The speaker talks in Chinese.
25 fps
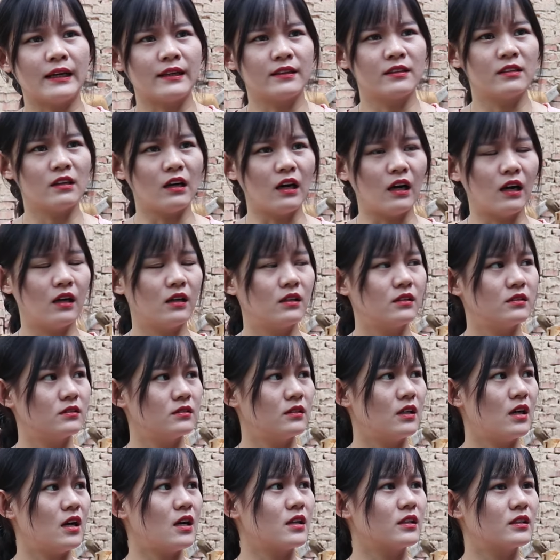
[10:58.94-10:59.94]
大哥，
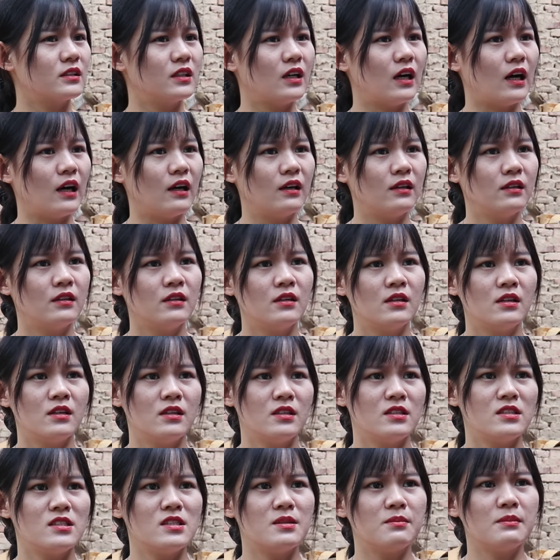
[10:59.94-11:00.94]
二哥，
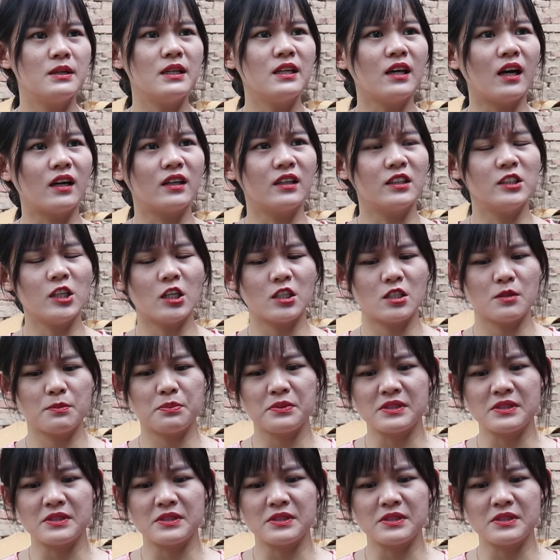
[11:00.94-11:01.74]
你们两个要是